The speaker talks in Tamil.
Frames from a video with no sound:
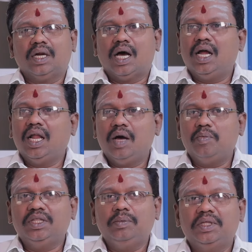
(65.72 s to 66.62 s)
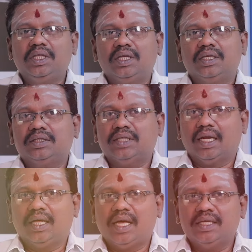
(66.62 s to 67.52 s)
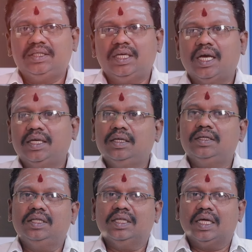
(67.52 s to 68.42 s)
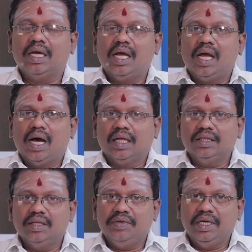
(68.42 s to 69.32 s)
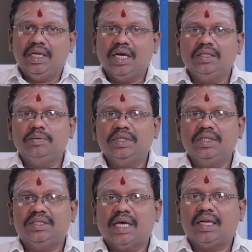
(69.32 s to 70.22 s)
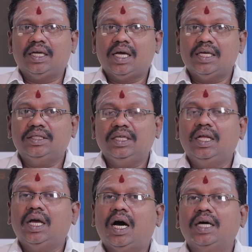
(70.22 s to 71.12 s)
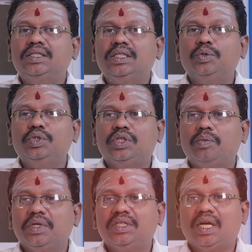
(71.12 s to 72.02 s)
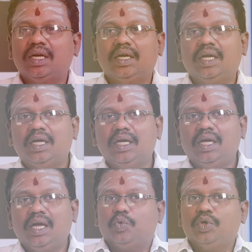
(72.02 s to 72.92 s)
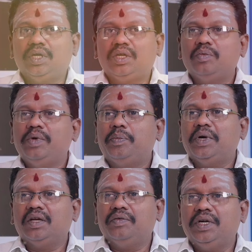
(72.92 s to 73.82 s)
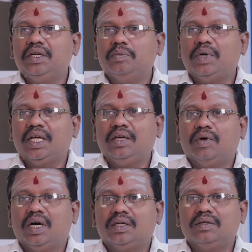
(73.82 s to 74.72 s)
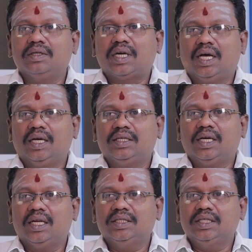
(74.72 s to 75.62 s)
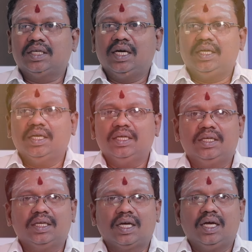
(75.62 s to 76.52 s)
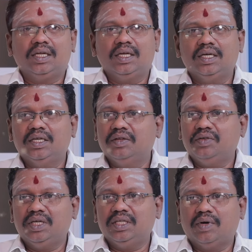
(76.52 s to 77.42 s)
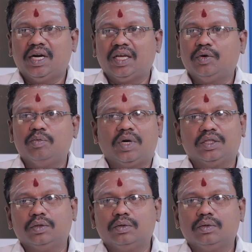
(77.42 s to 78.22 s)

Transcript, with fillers: நாலாம் அதிபதி சரராசியாக இருந்து அந்த வீட்டு அதிபதி சரராசியிலே ஆட்சி உச்சம் பெற்றுட்டாங்கன்னா ஒன்றுக்கும் மேற்பட்ட வீடு மனை வாகனம் காரு நாலஞ்சு காரு ஏழு எட்டு காரு ஏழு எட்டு வீடு வாடகை வருமானத்தை